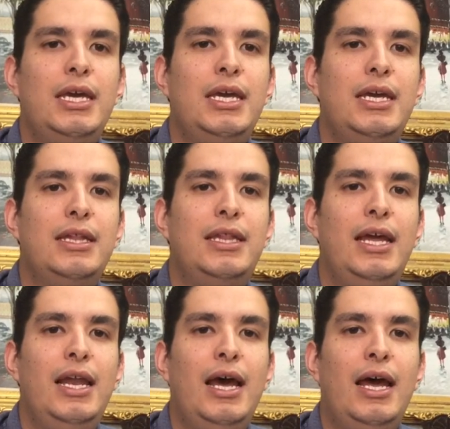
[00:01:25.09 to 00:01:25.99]
y
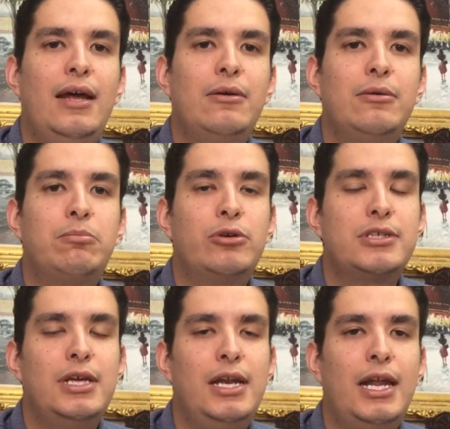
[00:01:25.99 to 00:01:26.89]
de la, eh,
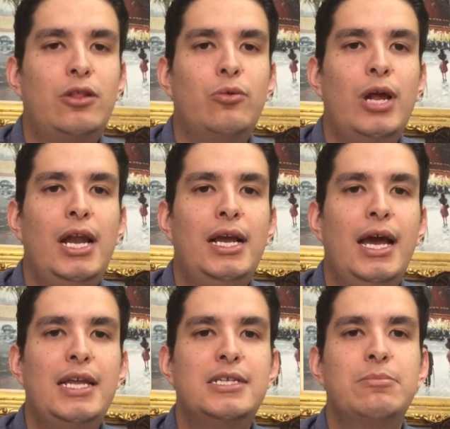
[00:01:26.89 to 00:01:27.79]
pues del natural
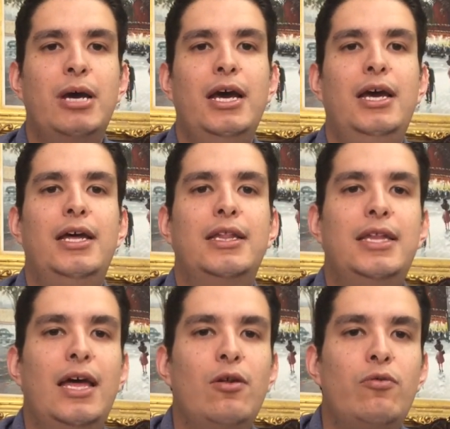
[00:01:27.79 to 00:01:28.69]
carisma
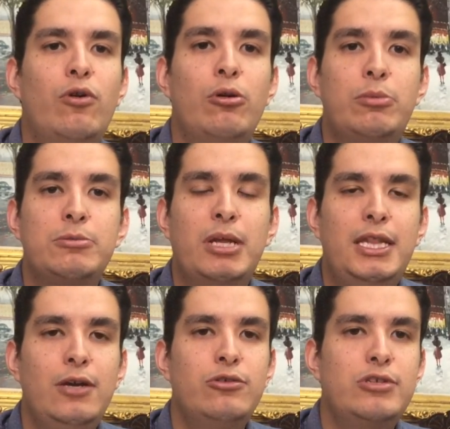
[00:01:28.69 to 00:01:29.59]
de Adolfo López
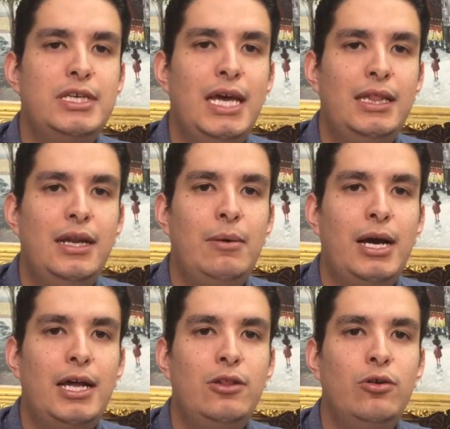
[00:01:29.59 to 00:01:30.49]
Mateos, ya
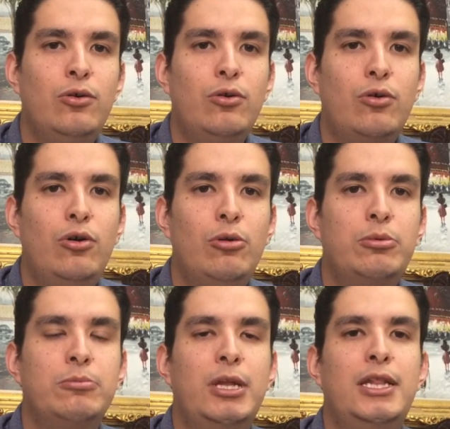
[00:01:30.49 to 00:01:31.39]
trabajando con
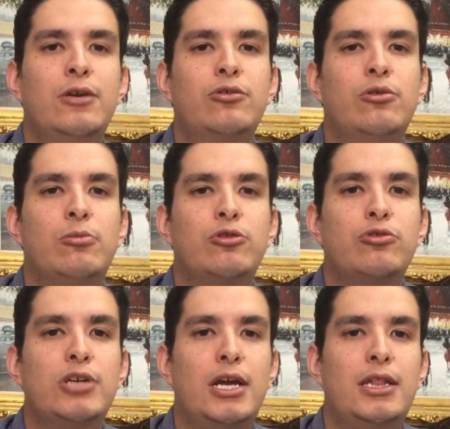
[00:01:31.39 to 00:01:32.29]
López Mateos como
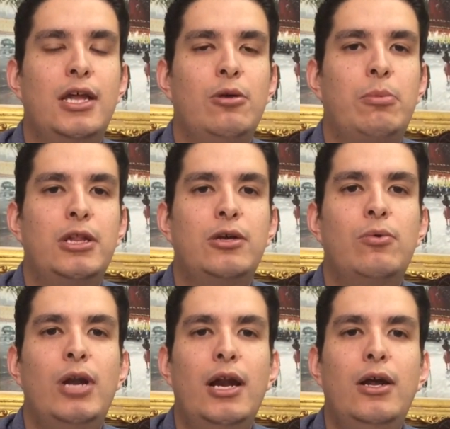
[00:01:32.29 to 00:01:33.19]
su secretario
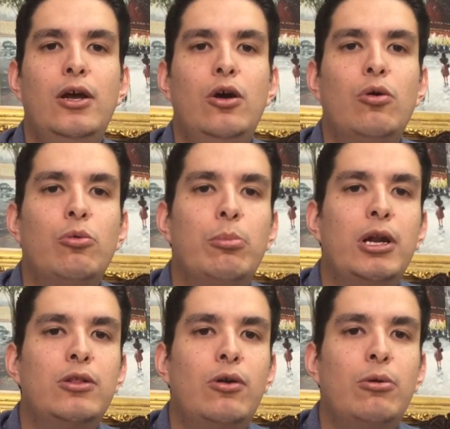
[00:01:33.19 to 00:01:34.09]
particular,
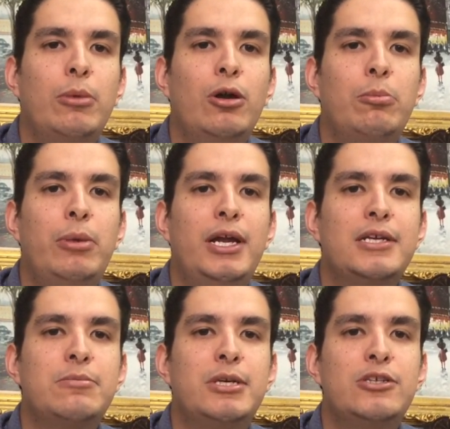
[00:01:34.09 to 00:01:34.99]
Humberto Romero
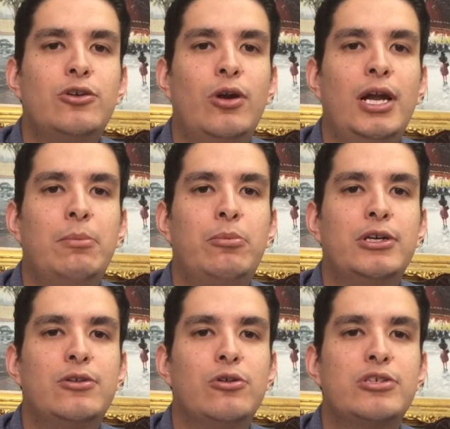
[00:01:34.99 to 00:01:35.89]
Pérez menciona
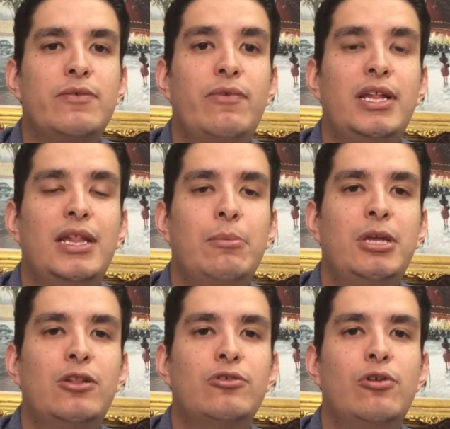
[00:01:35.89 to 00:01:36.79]
pues los
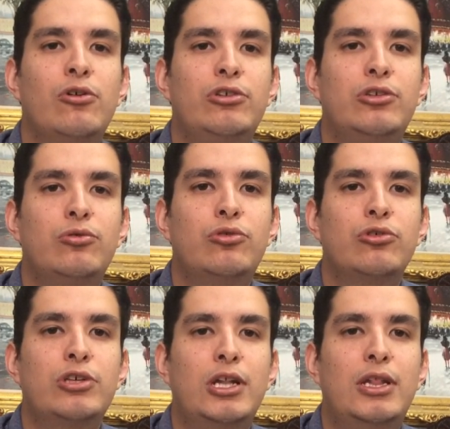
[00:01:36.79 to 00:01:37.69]
enfrentamientos o los
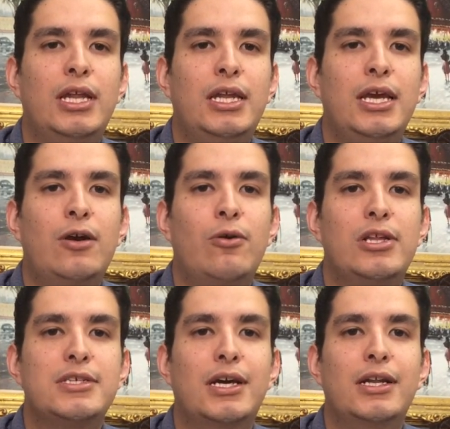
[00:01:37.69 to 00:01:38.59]
disgustos que tenía con
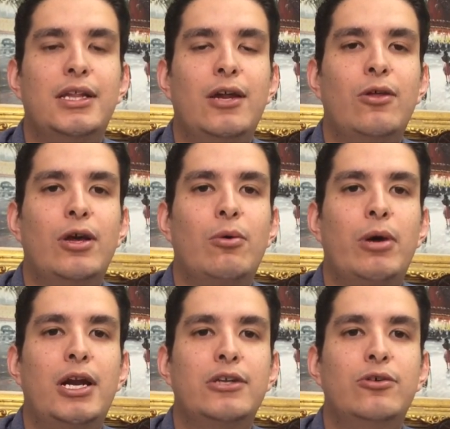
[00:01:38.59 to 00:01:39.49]
el secretario de
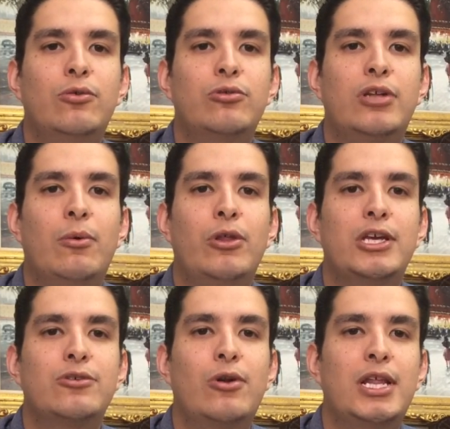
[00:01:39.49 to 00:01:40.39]
Gobernación Gustavo
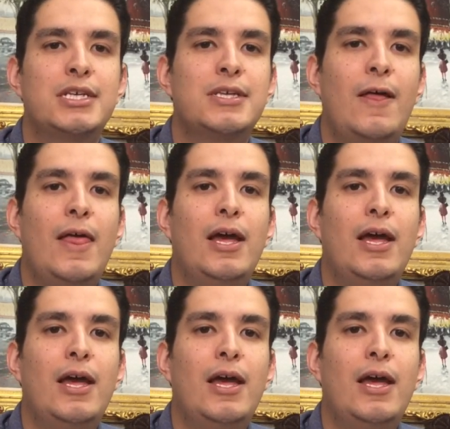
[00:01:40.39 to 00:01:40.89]
Díaz Ordaz,